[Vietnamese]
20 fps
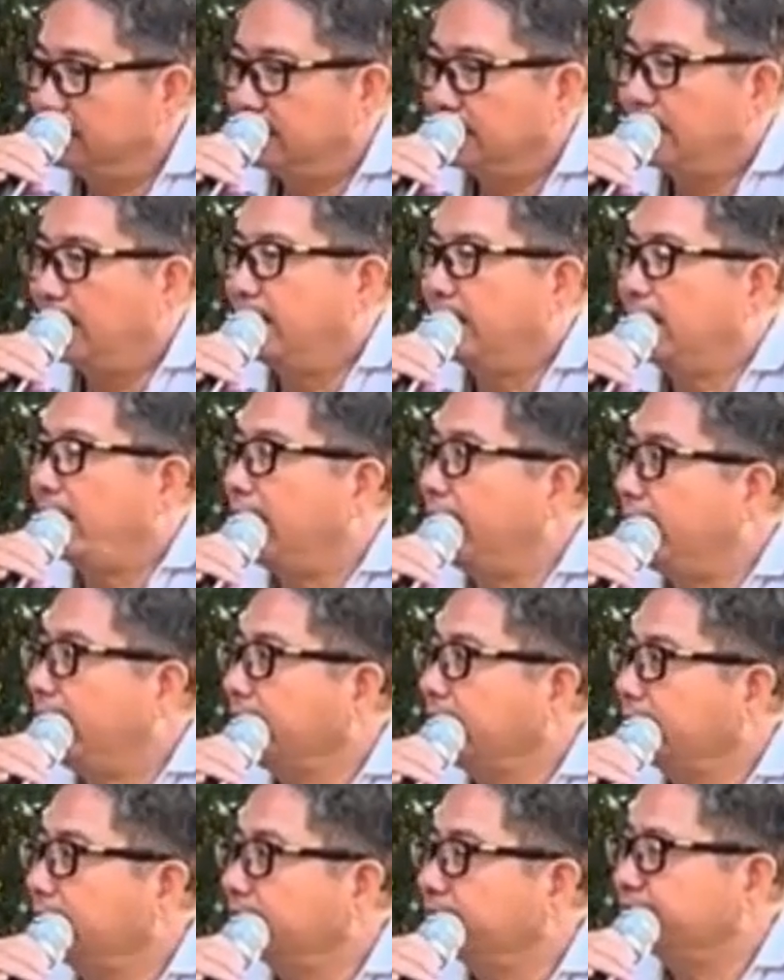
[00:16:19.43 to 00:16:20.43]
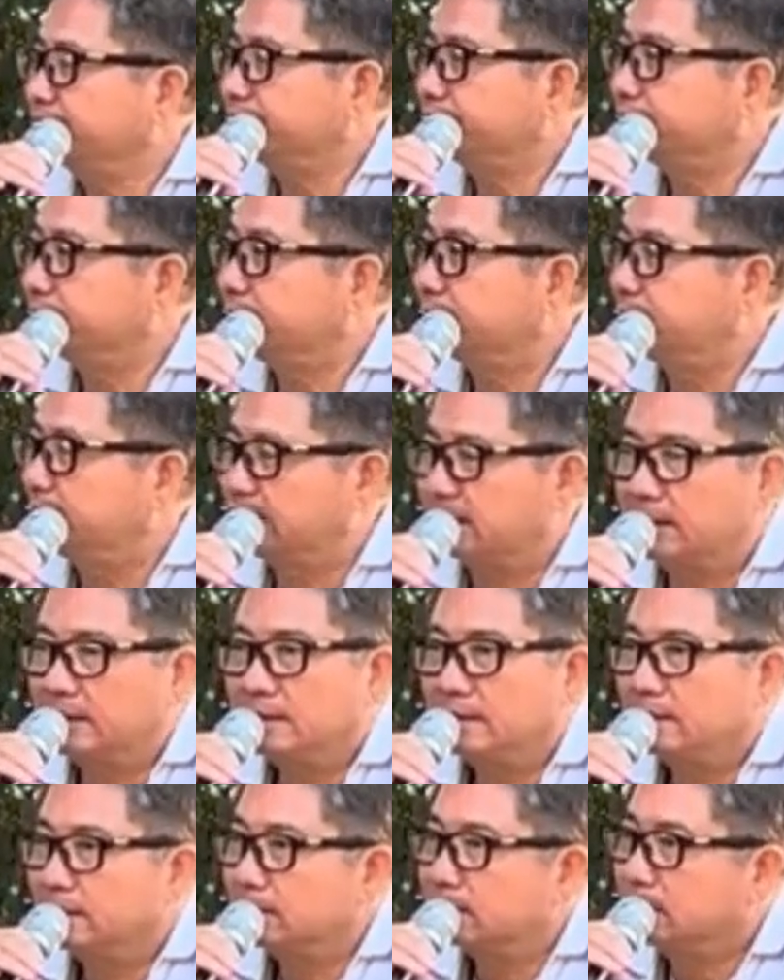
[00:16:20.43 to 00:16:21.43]
a la hán
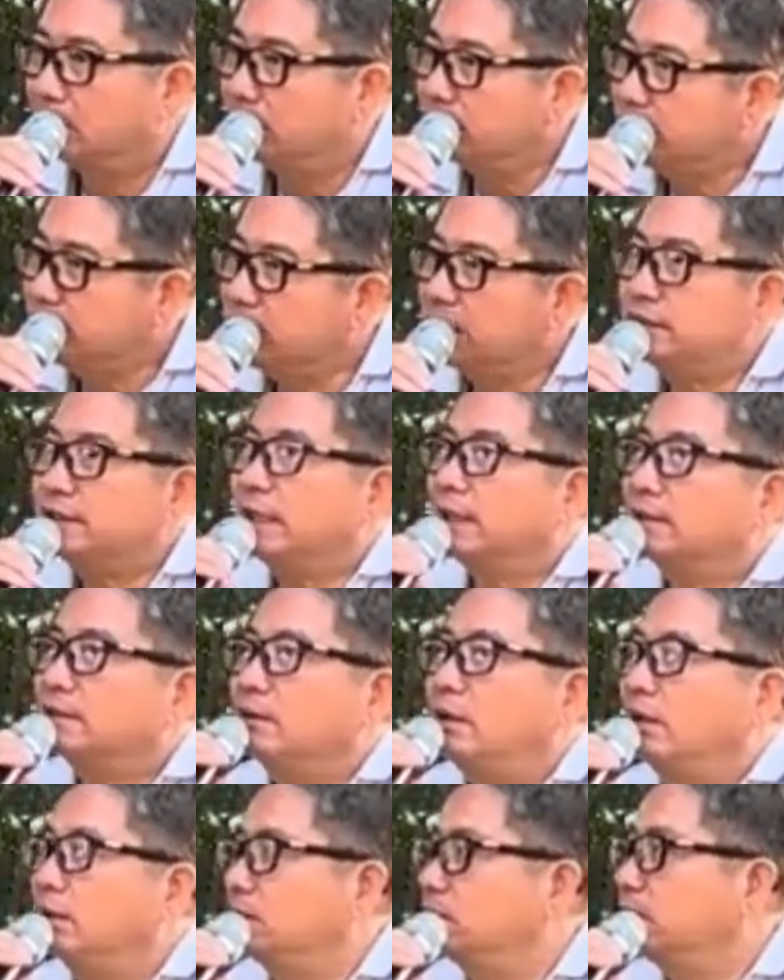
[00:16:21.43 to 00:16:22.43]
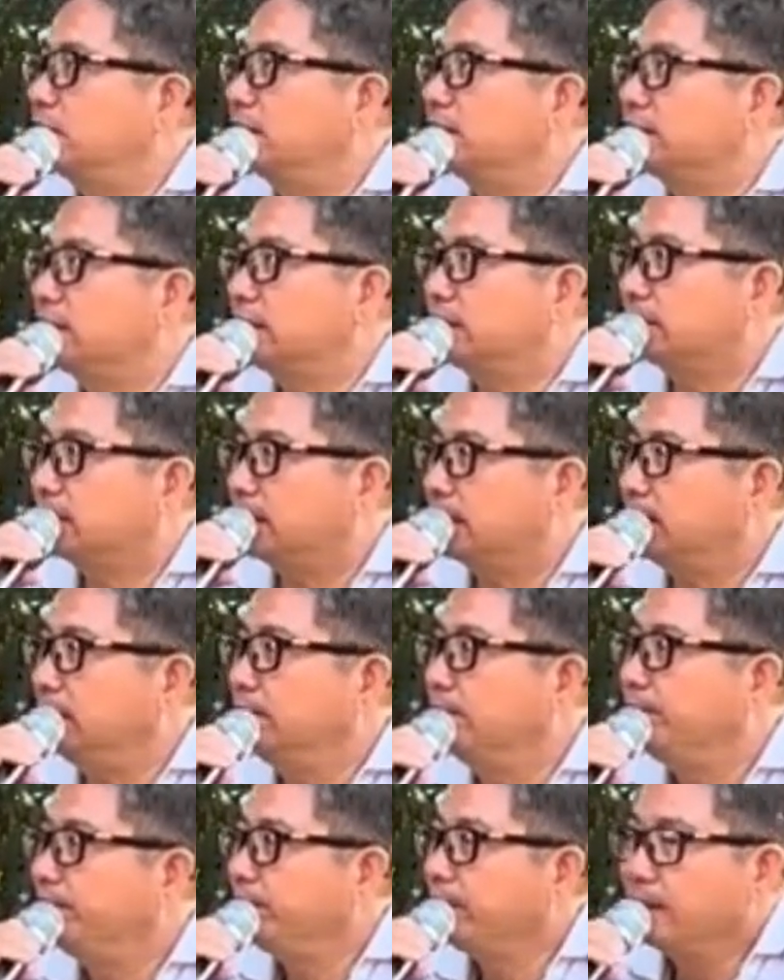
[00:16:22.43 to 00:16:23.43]
cũng chưa chắc thoát luôn rồi sanh tử
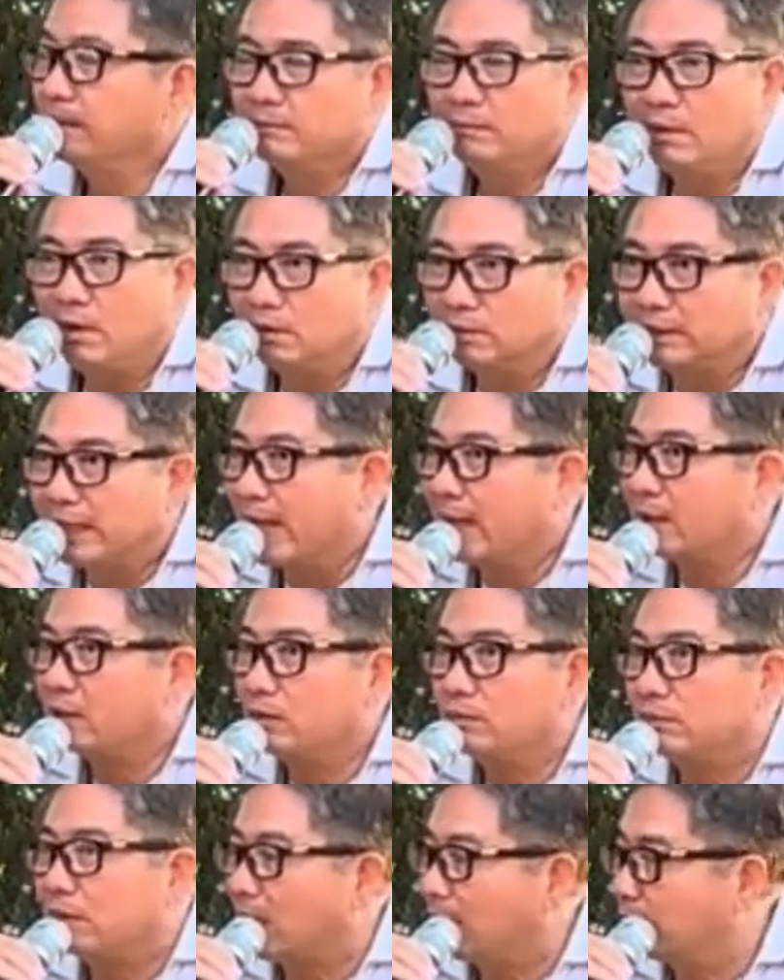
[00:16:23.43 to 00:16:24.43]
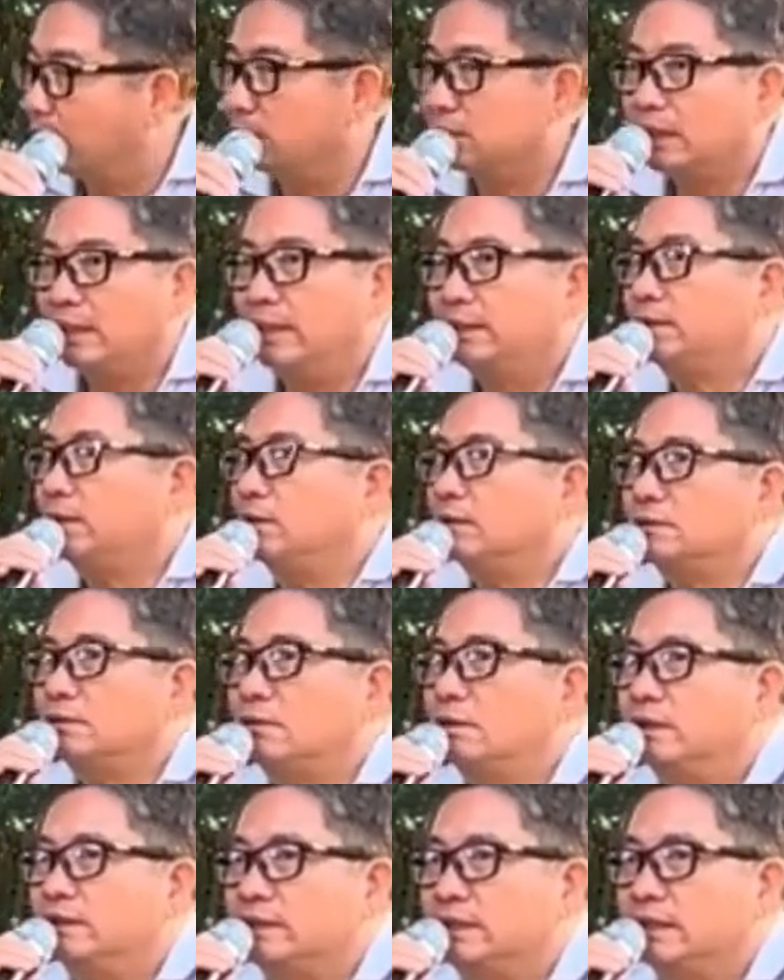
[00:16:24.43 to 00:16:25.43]
bồ tát cũng không có thể thoát
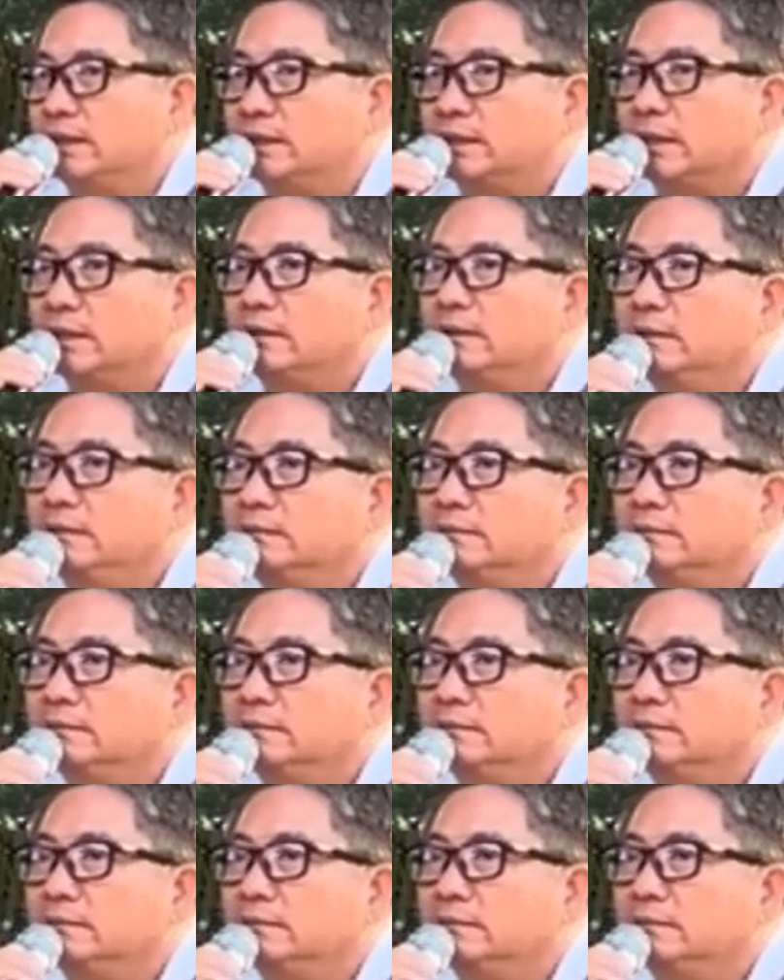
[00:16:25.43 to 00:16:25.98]
luôn rồi sanh tử